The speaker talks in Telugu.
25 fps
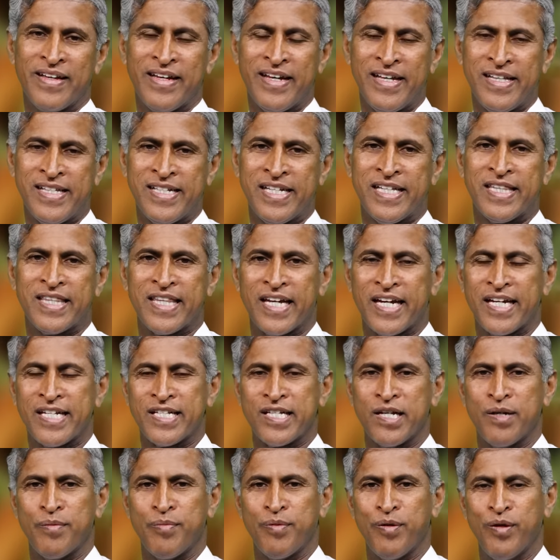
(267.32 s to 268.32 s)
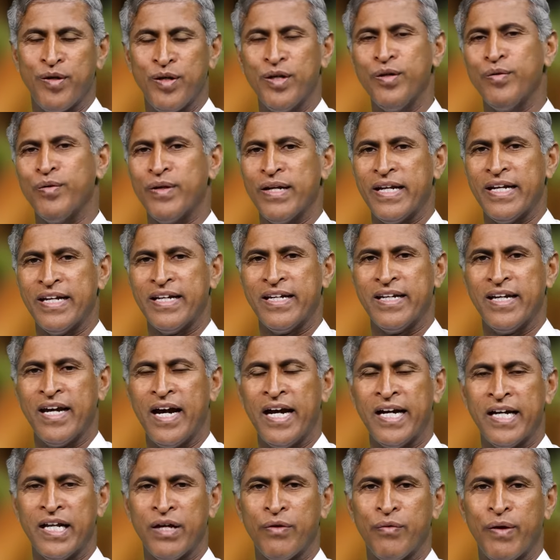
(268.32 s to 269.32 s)
ఈ చింతగింజల పొడిలో ఉన్నాయి
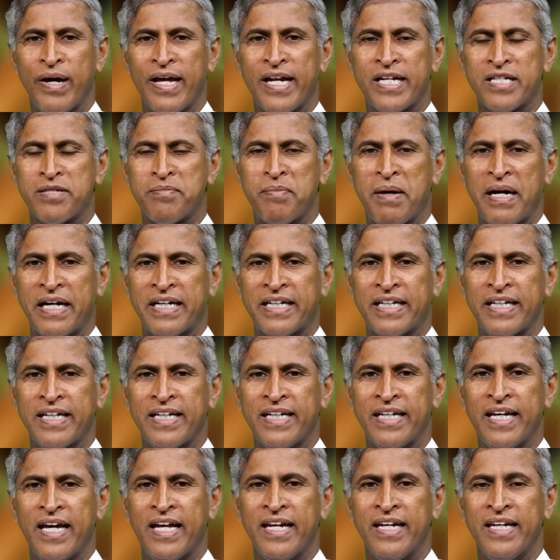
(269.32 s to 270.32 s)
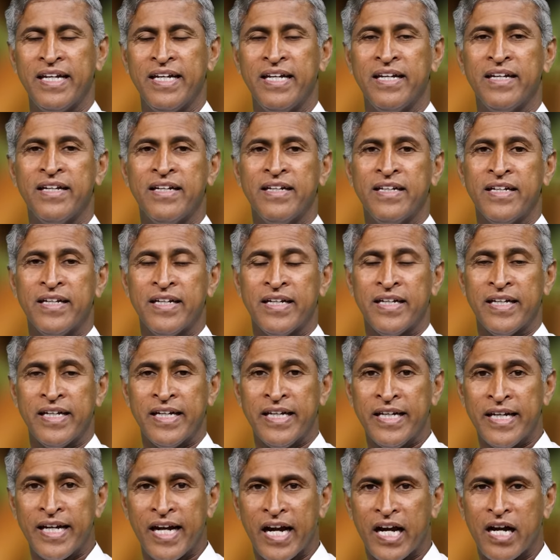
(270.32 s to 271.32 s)
అంటే ఈ వైరస్ బ్యాక్టీరియాలని
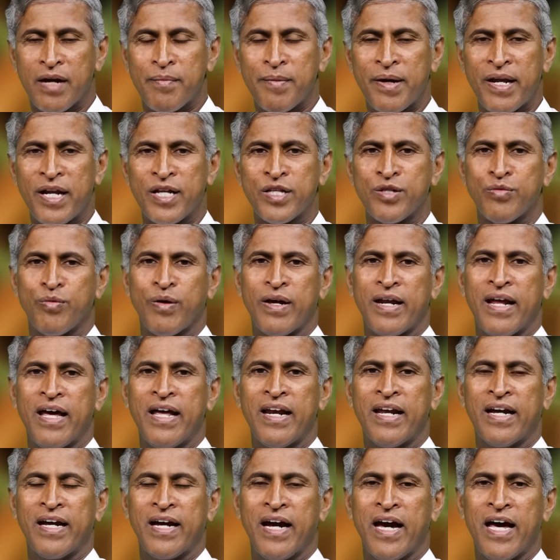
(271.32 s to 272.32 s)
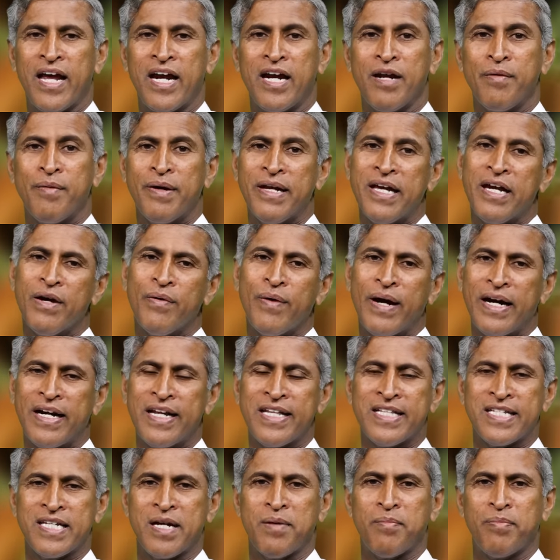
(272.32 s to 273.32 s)
ఈ రకమైన జ్వరాల కారణమయ్యే
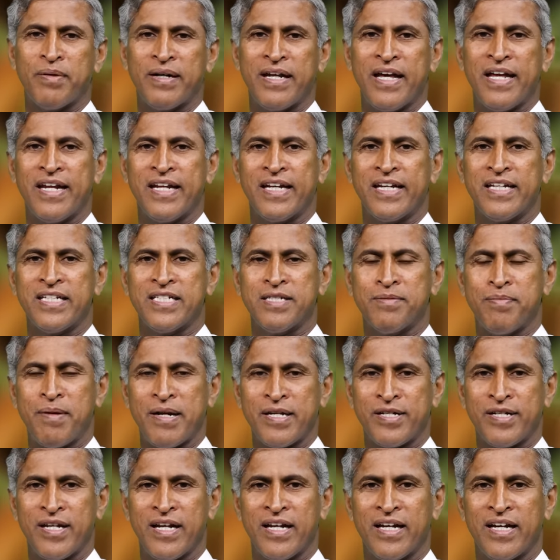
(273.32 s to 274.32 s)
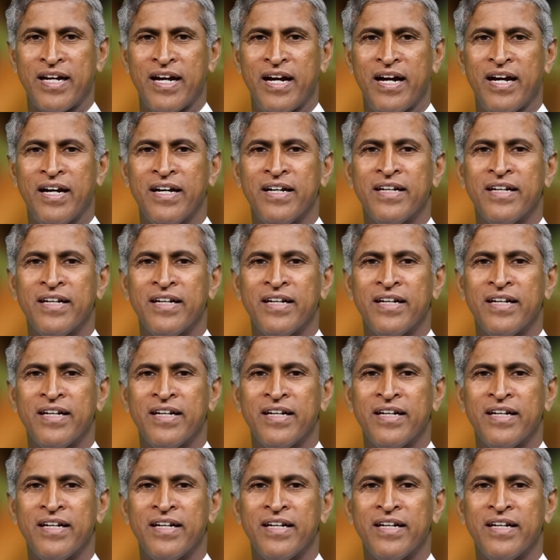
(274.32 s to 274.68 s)
వాటిని చంపడానికి స్పెషల్గా